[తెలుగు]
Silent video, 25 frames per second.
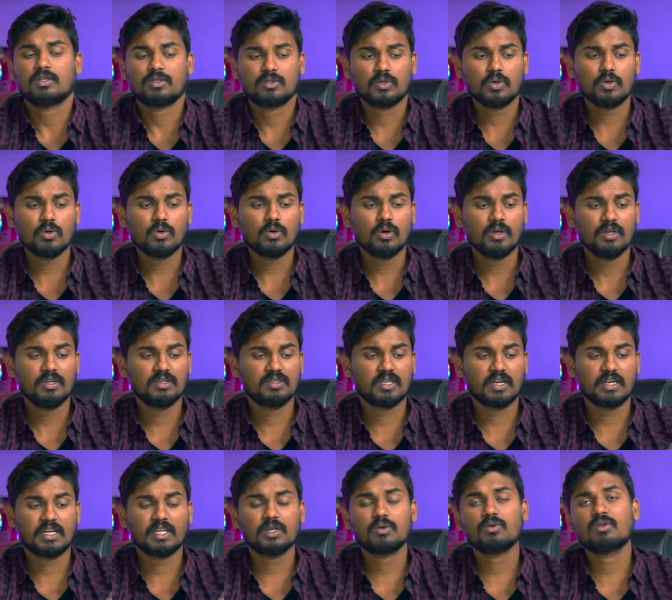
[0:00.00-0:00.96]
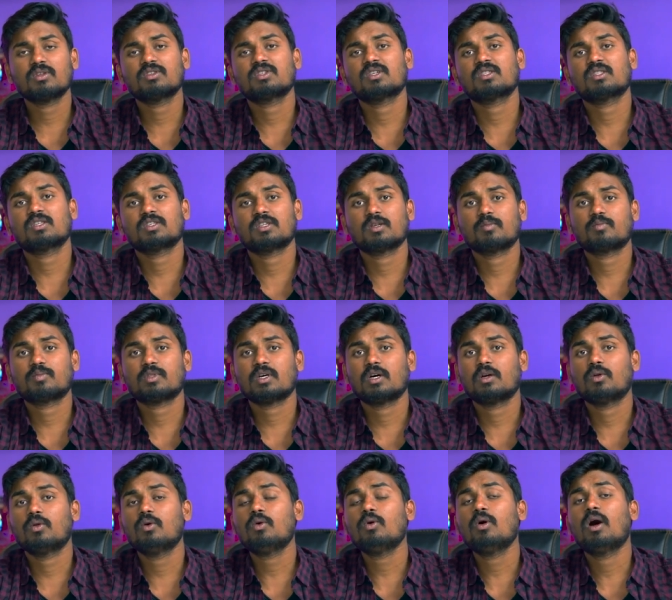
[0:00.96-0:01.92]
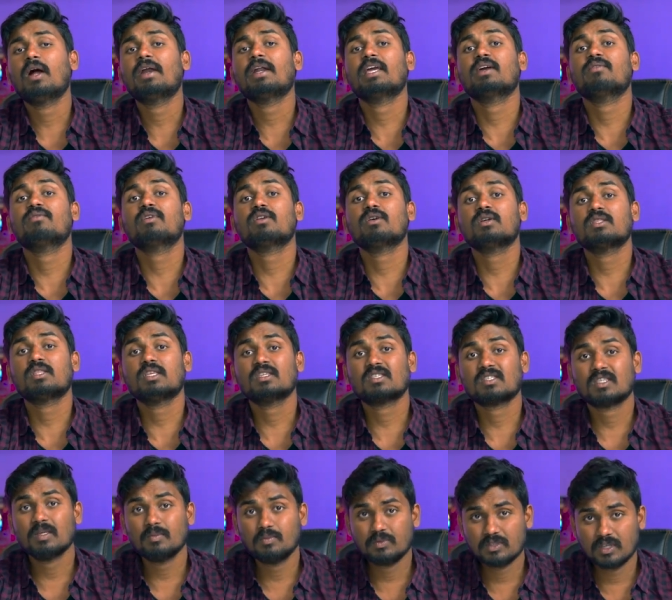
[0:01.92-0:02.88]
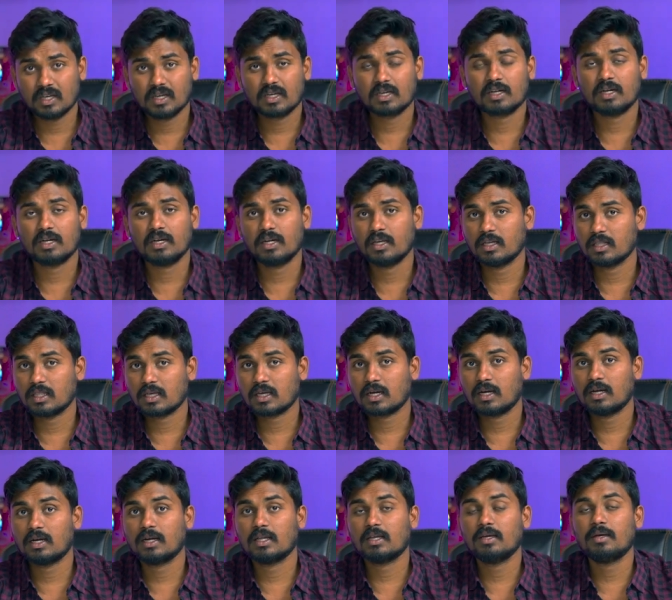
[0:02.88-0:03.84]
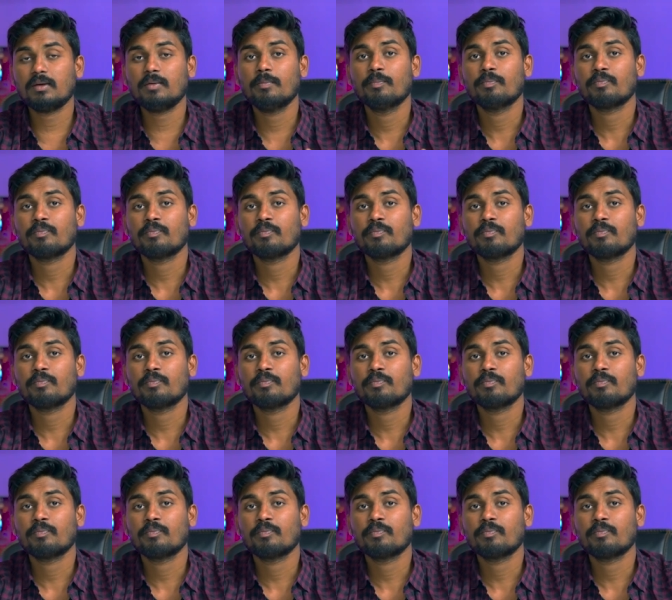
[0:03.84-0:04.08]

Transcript: సో ఈ సెట్టింగ్ గురించి అయితే చెప్తాను అండ్ ఎవరైతే స్కిప్ చేయకండి ఎందుకంటే